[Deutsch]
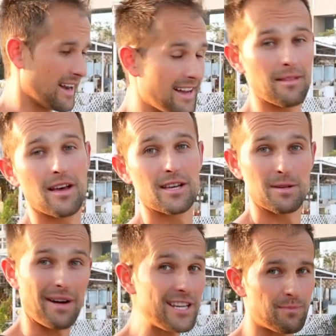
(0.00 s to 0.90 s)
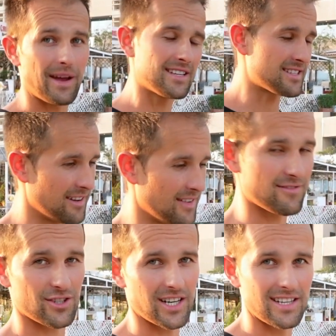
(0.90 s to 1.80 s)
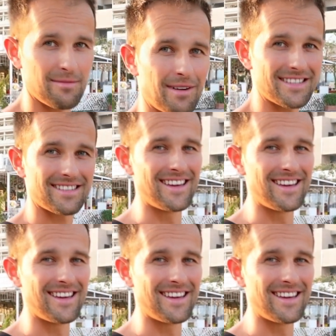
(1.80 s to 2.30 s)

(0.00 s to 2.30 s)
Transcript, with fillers: kein MySpace, äh, was wahrscheinlich die meisten